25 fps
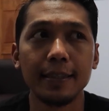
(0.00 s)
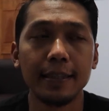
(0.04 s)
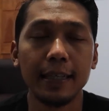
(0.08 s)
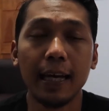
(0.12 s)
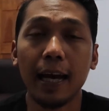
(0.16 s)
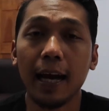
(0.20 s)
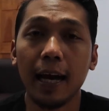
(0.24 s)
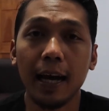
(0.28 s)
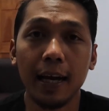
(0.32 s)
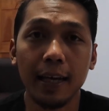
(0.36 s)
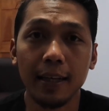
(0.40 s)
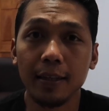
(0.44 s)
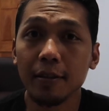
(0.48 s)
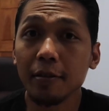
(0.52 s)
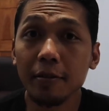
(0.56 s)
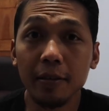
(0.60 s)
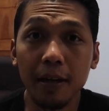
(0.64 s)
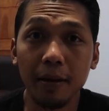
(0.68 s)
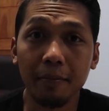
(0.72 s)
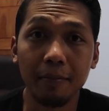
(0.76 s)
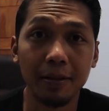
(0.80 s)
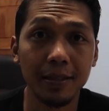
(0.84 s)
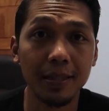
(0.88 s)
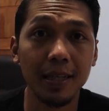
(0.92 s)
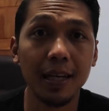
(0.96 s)
ya itu
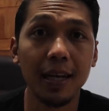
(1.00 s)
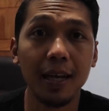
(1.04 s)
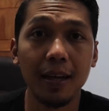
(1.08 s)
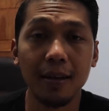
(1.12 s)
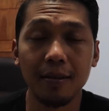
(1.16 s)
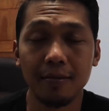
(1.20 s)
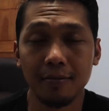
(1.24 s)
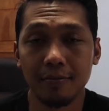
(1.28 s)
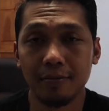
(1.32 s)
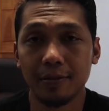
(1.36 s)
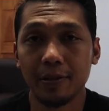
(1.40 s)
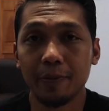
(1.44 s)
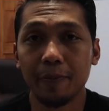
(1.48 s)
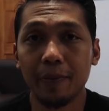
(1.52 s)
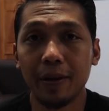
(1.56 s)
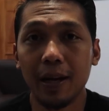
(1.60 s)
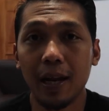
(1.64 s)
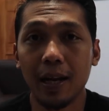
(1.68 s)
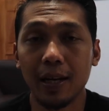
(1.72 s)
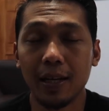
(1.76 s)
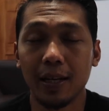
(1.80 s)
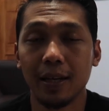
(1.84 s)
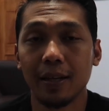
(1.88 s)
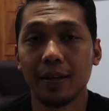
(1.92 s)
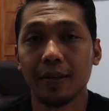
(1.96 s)
nggak masalah
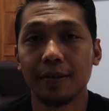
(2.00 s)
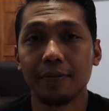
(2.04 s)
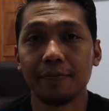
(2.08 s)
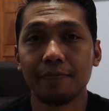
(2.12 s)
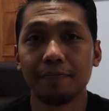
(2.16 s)
sebenarnya.